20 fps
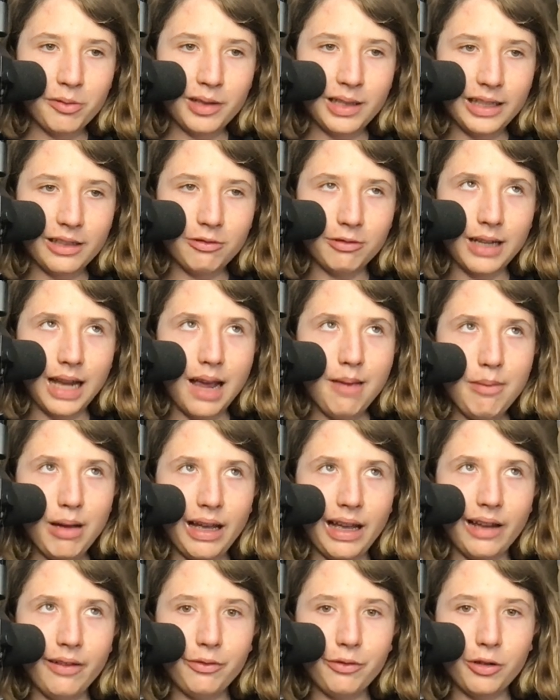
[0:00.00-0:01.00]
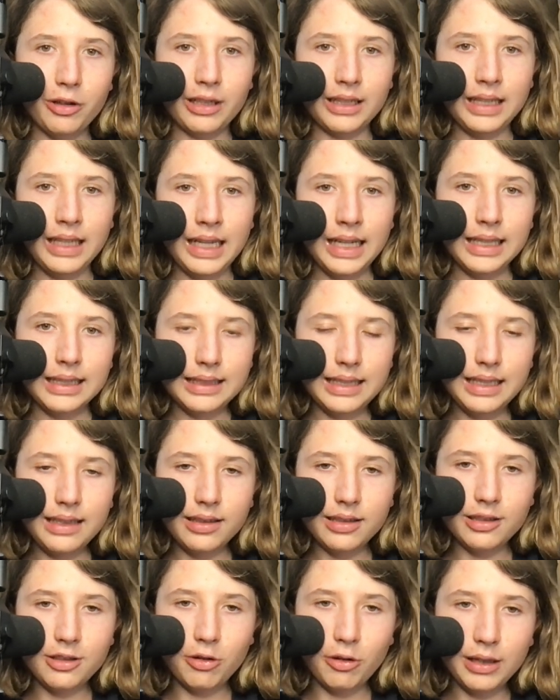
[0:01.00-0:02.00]
klicken und einmal reinfolgen,
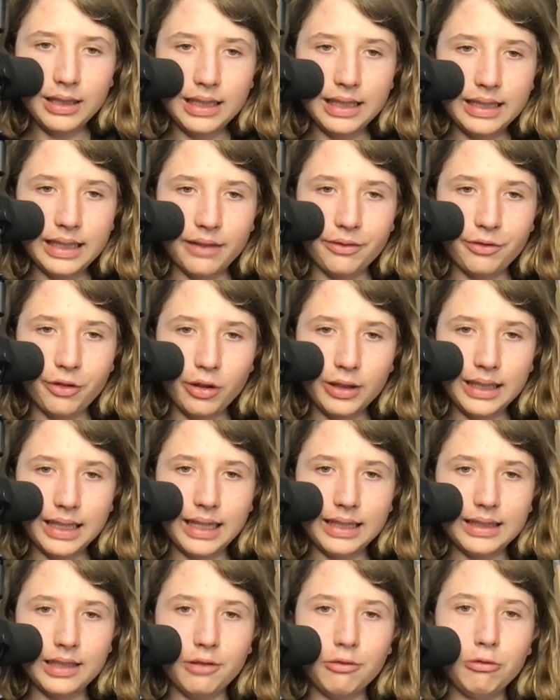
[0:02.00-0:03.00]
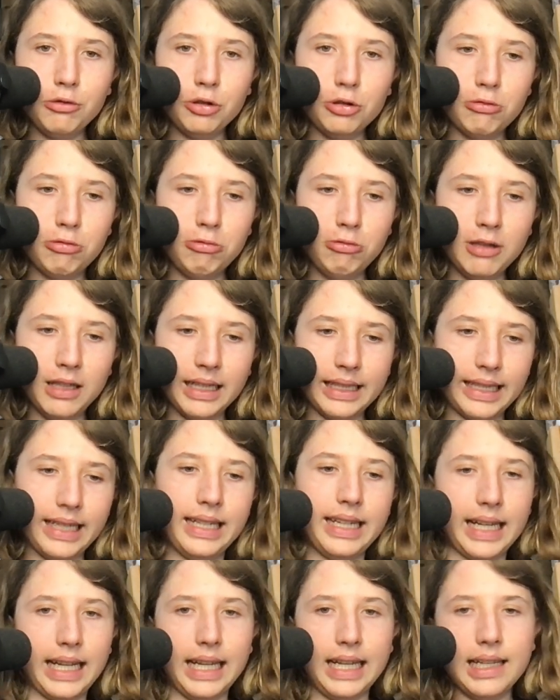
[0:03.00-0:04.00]
sind deutlich erfolgreicher und cooler
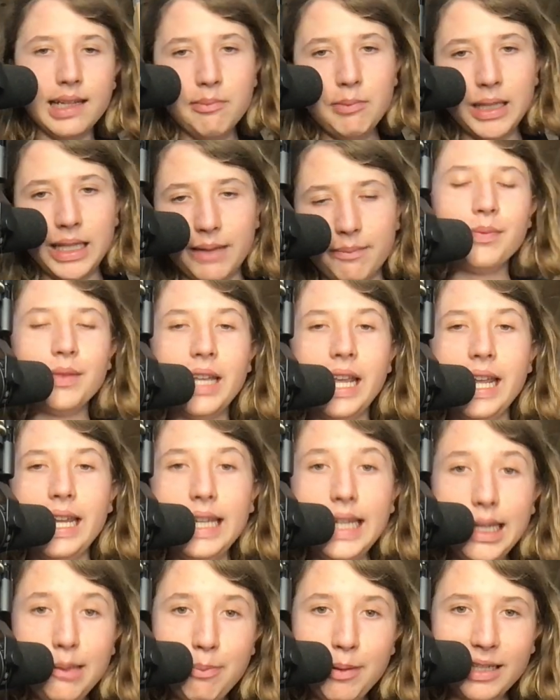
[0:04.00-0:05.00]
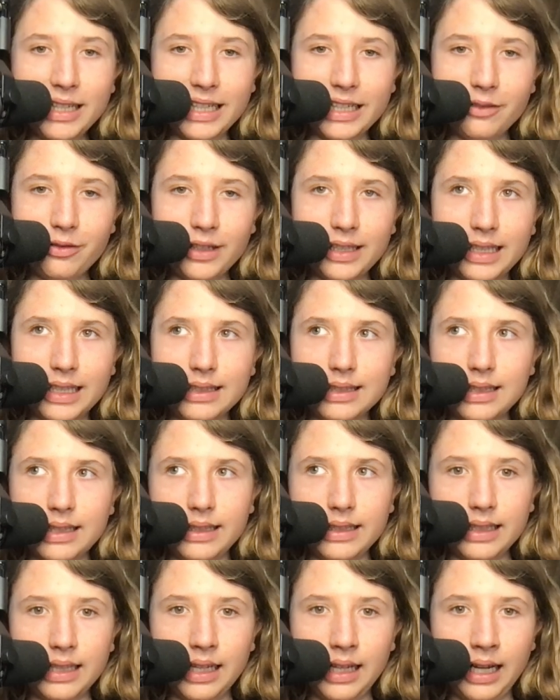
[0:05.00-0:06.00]
generell im Leben. Ich bin recht
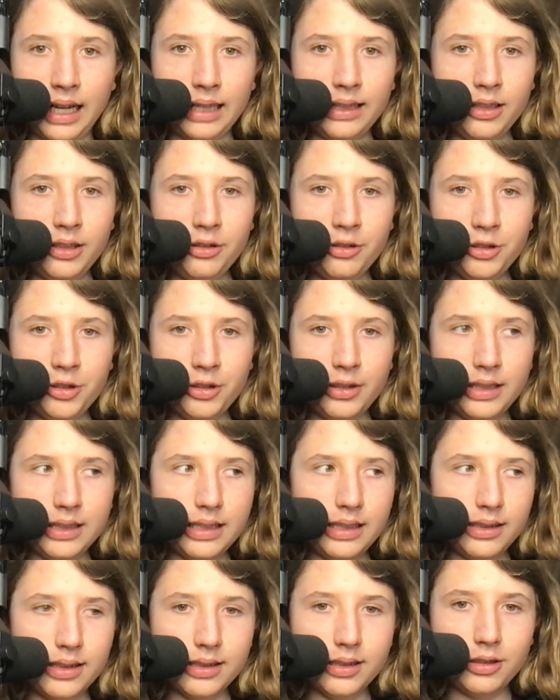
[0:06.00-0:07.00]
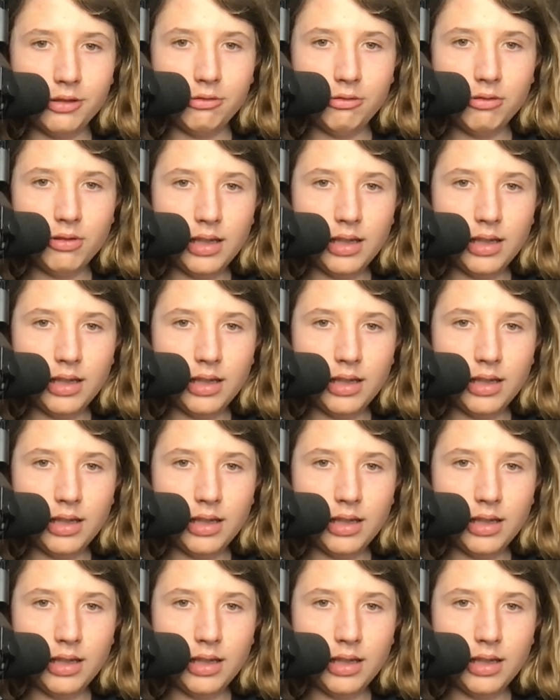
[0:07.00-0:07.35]
vergesslich. Hatte ich euch schon erzählt, dass ich Hugo